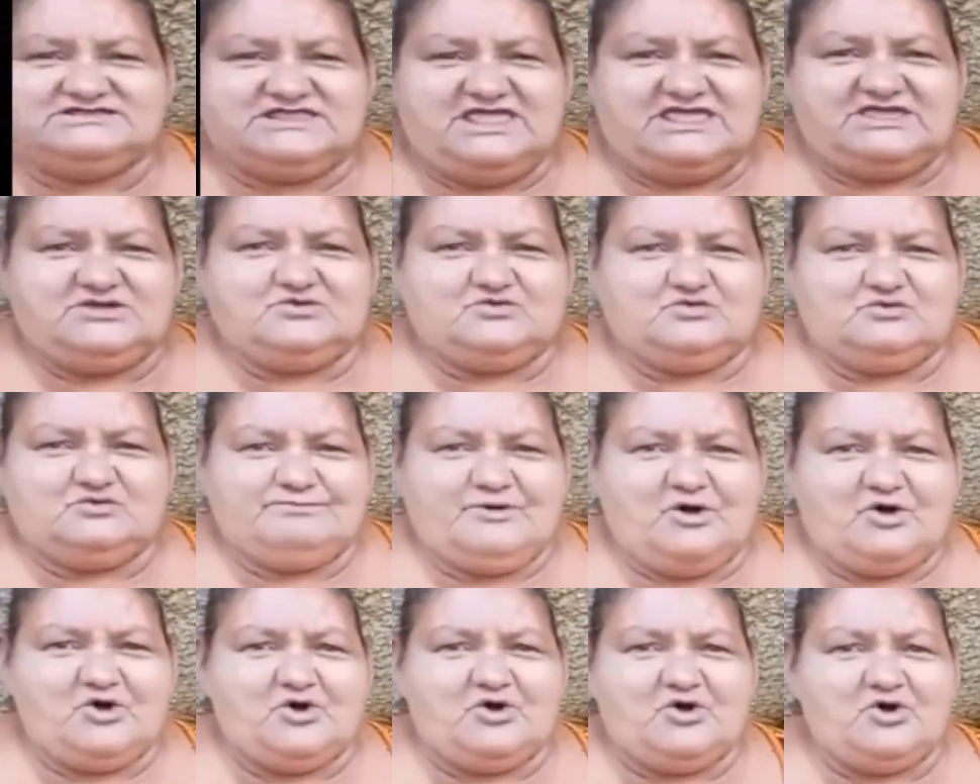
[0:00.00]
e
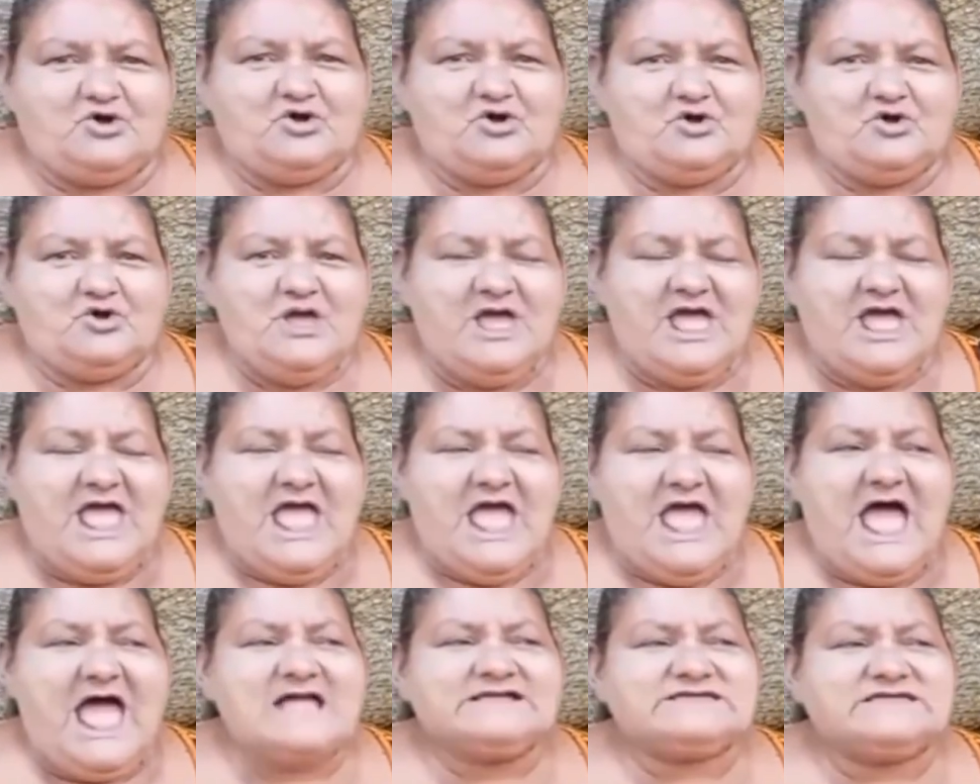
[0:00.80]
derrubou.
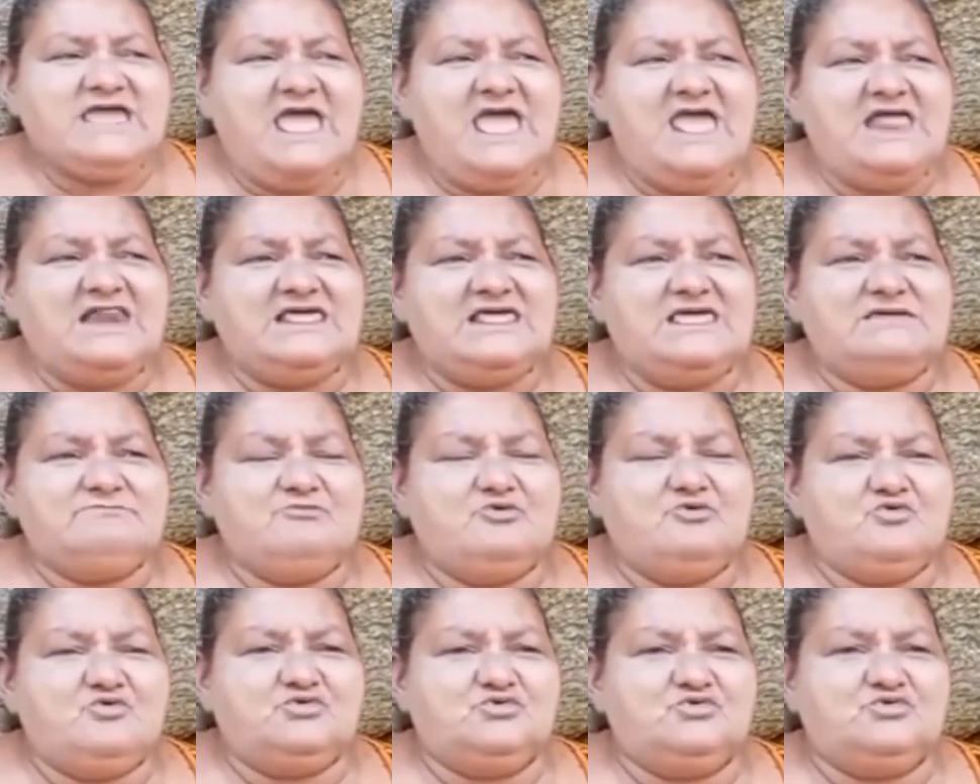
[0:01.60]
Aquele
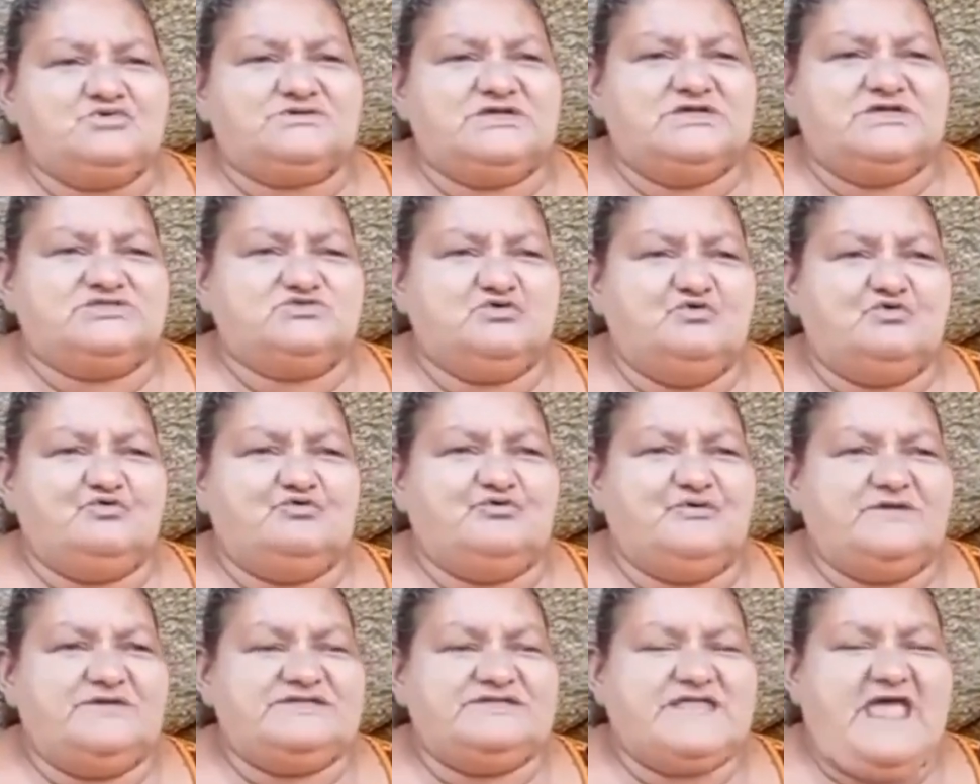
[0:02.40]
muro que tu
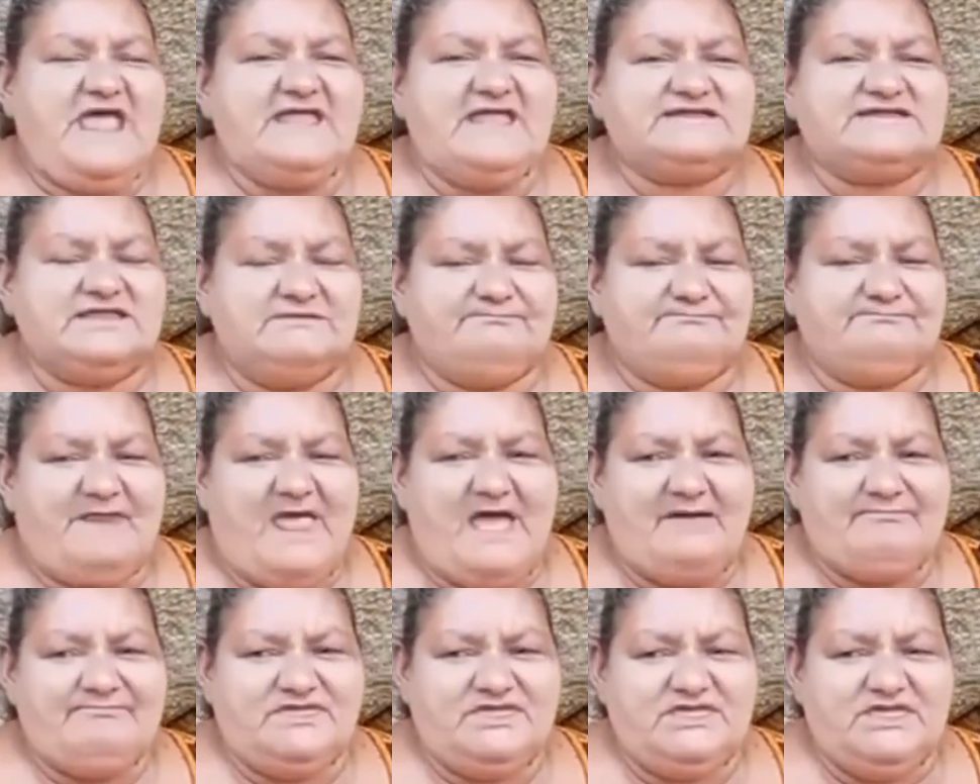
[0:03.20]
fizesse
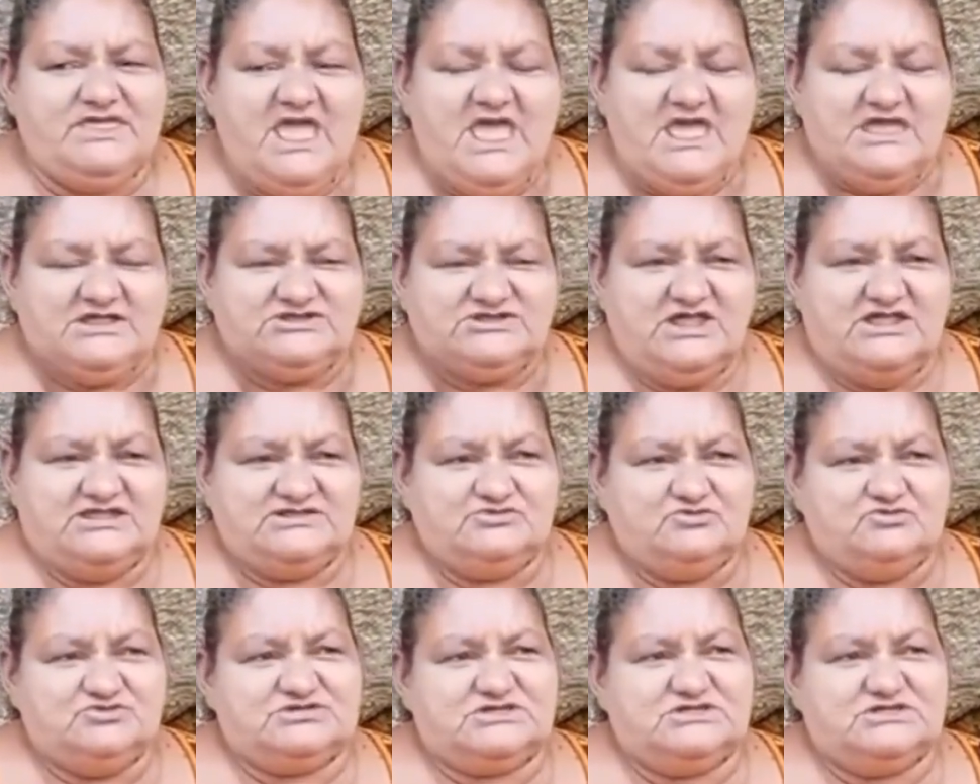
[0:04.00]
para mim,
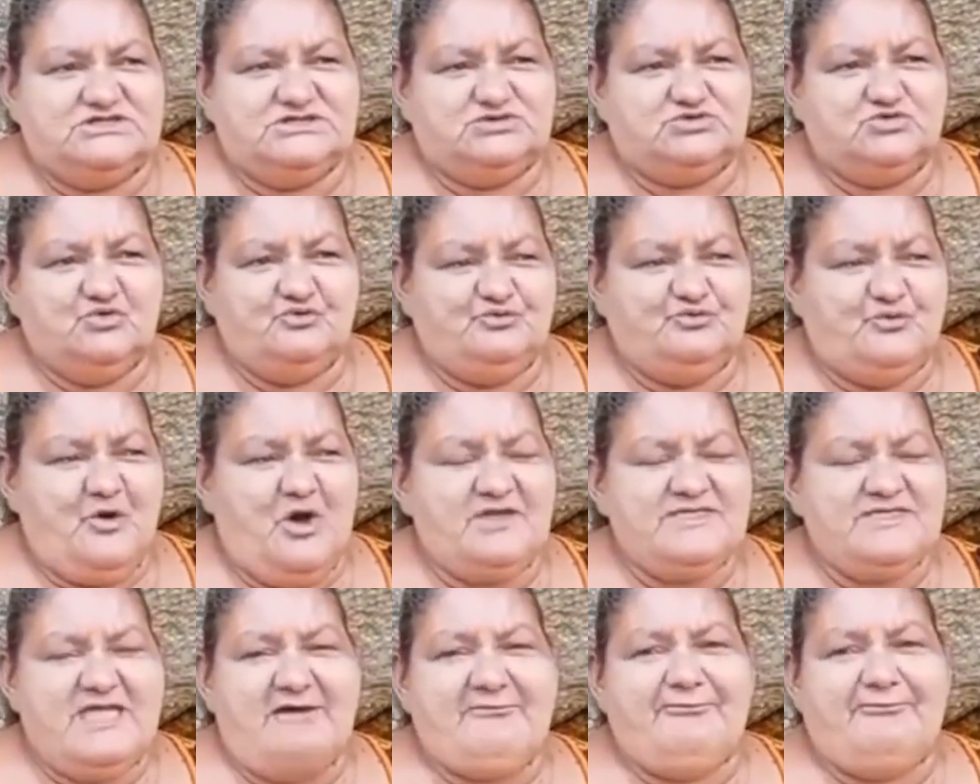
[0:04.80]
Jesus Cristo
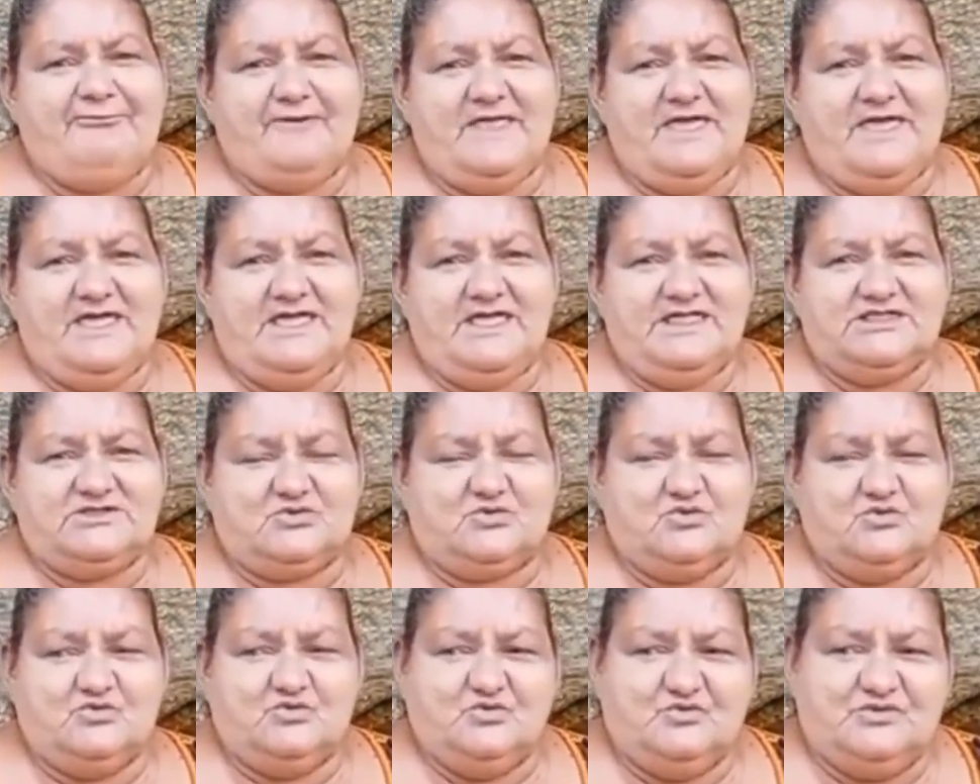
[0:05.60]
foi na frente
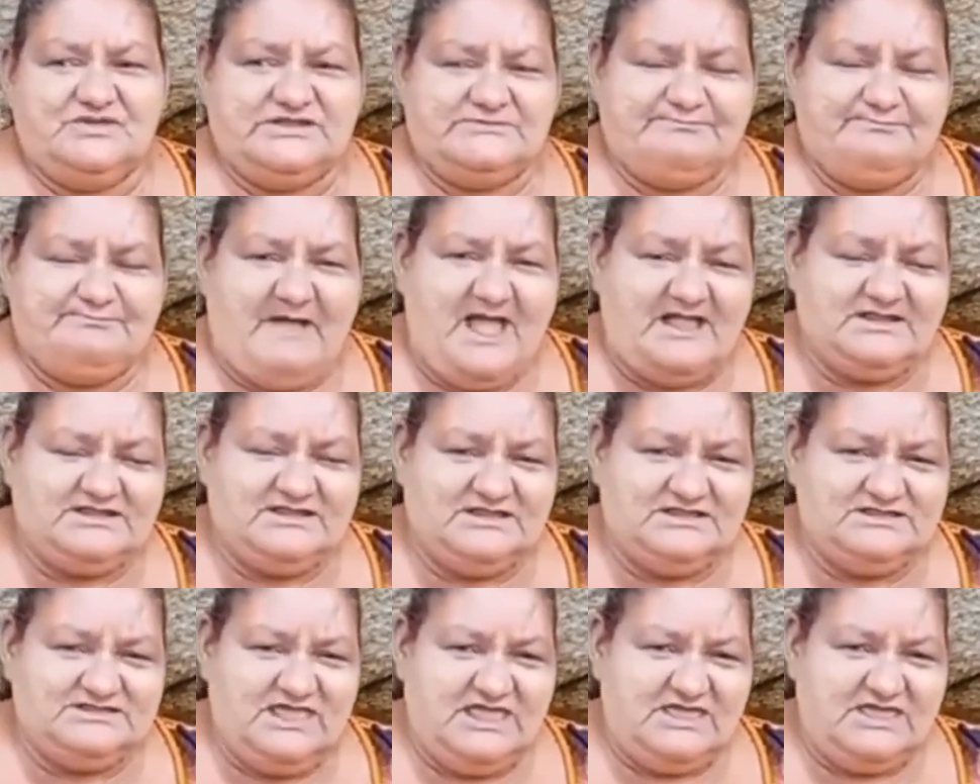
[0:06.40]
com
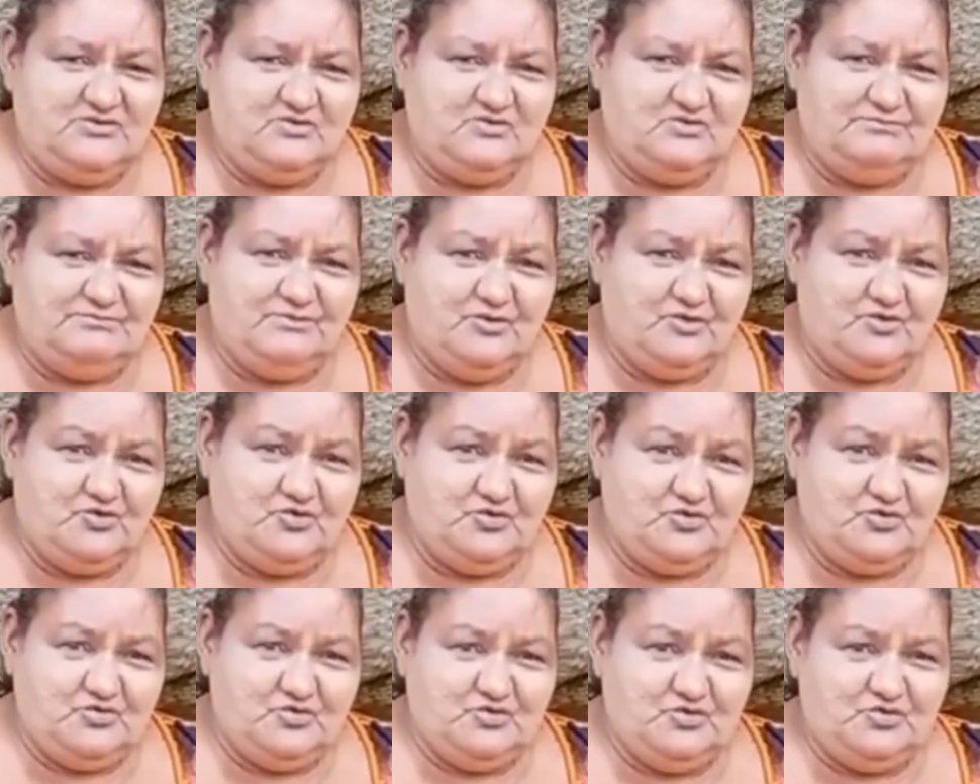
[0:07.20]
espada e
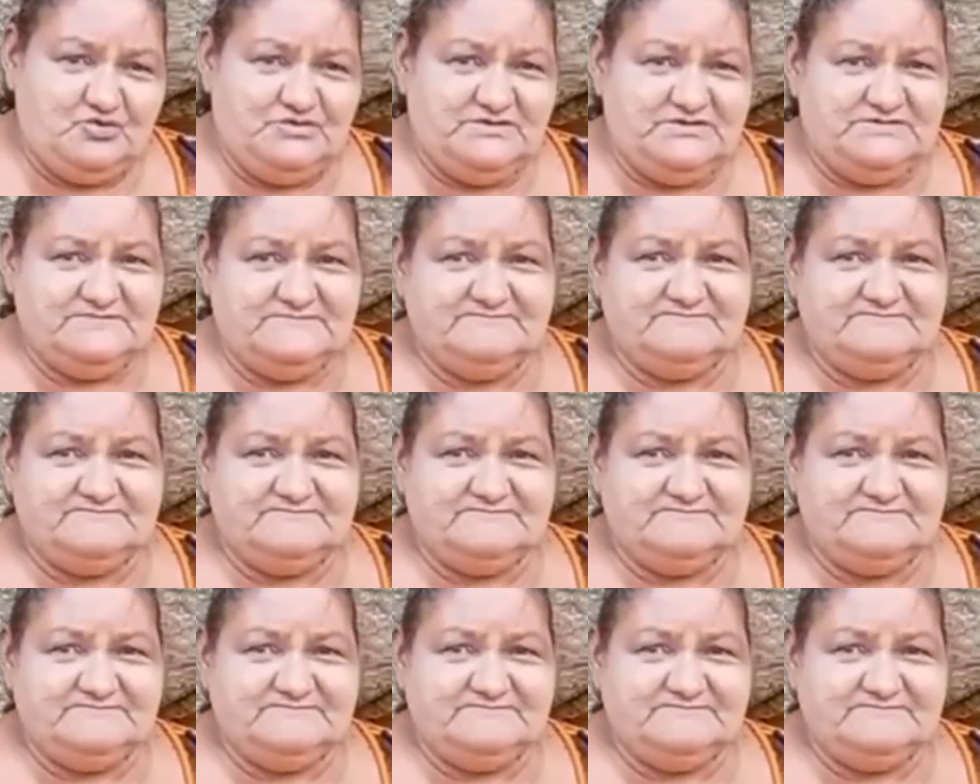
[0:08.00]
derrubou.